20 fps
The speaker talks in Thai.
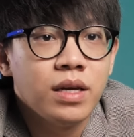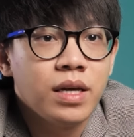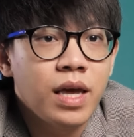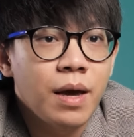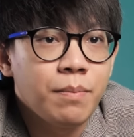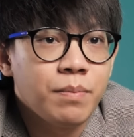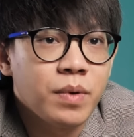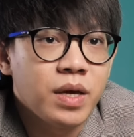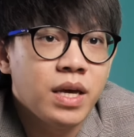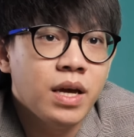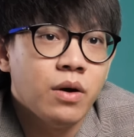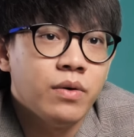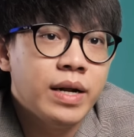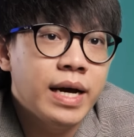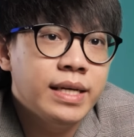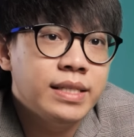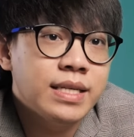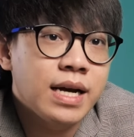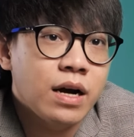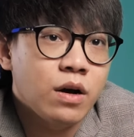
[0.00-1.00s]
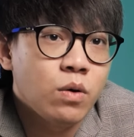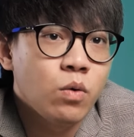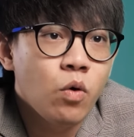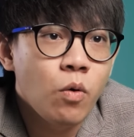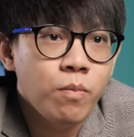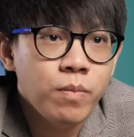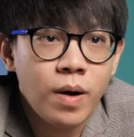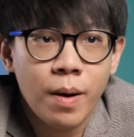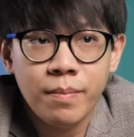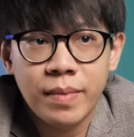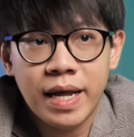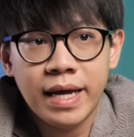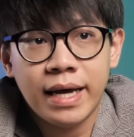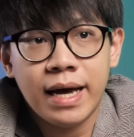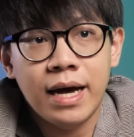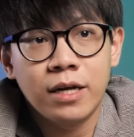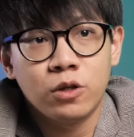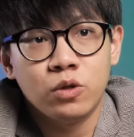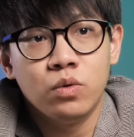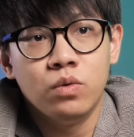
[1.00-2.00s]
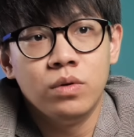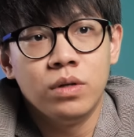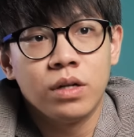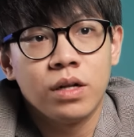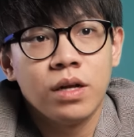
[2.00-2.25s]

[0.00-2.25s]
เก็บเกี่ยวได้จากงบกำไรขาดทุน